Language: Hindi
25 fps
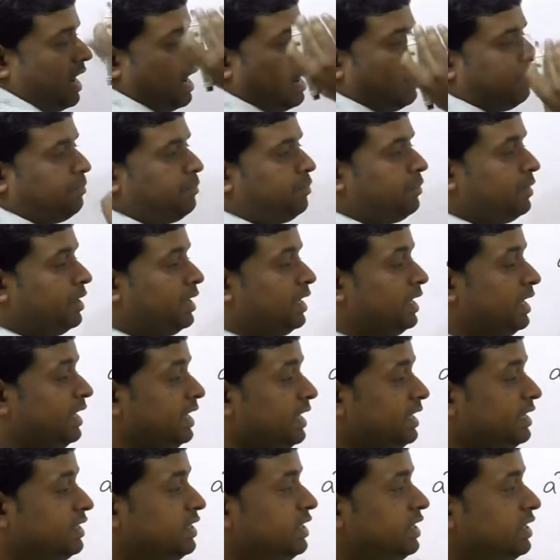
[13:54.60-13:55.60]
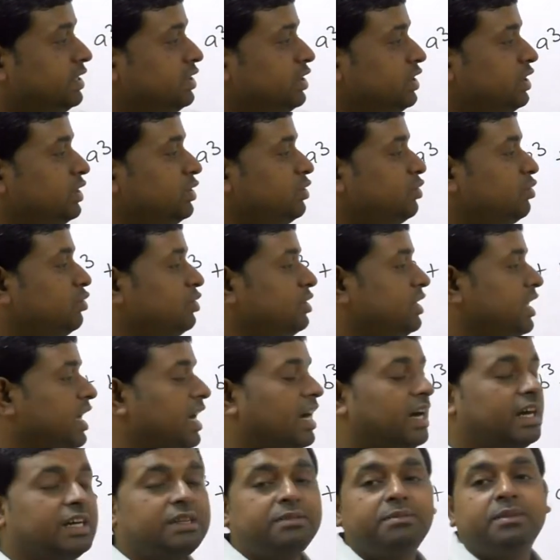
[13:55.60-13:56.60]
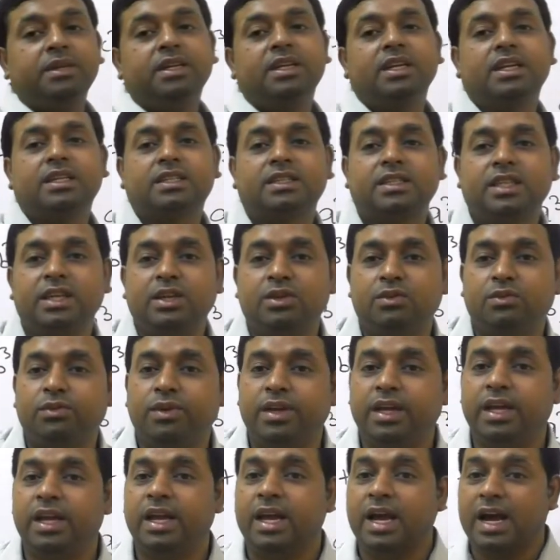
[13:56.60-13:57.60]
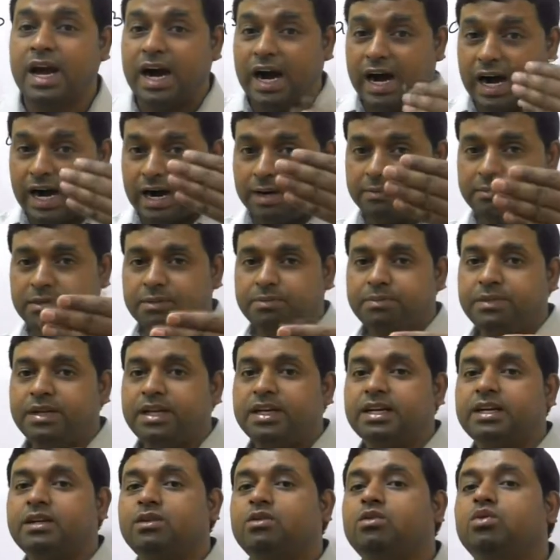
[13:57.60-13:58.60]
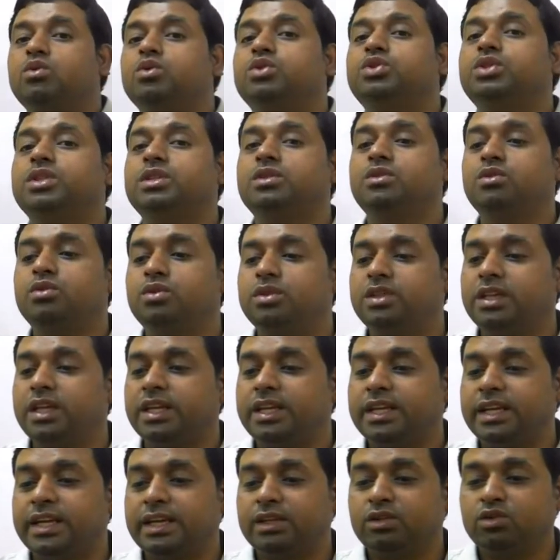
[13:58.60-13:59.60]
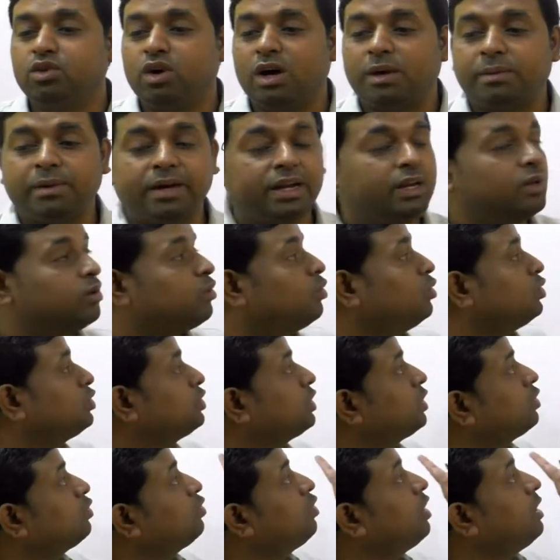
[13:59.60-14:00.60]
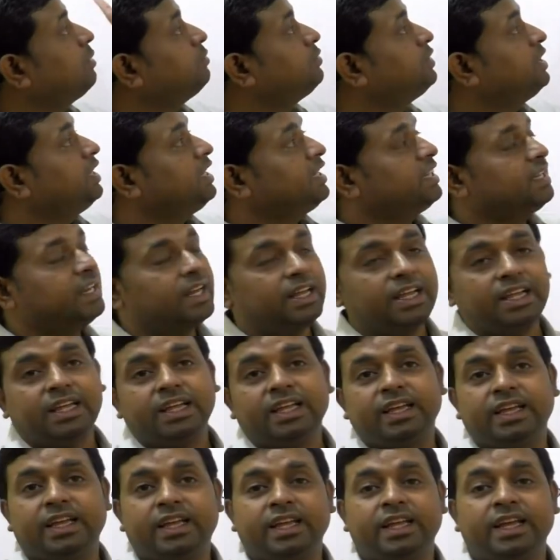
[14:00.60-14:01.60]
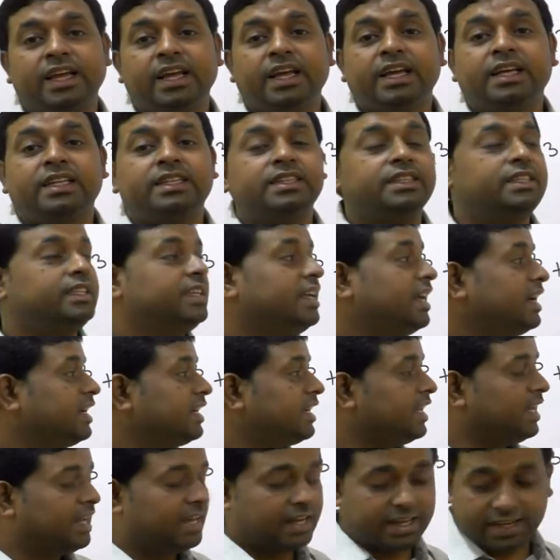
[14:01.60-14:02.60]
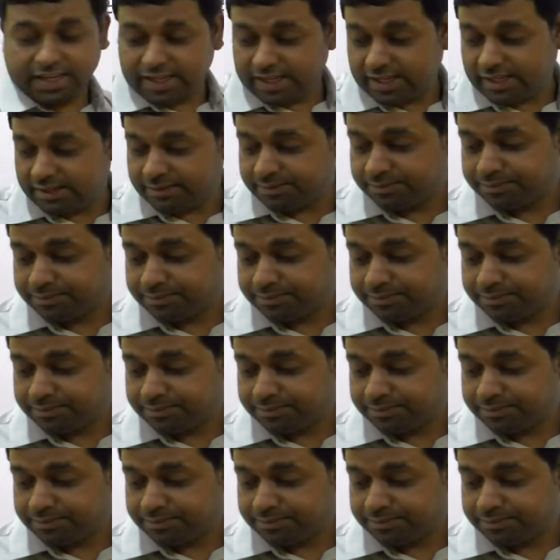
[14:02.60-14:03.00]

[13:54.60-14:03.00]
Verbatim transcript: अब इसी चीज को ध्यान में रखते हुए हम अपने अगर क्वेश्चन को देखें तो हमारे क्वेश्चन को आप देख रहे हैं दिया गया है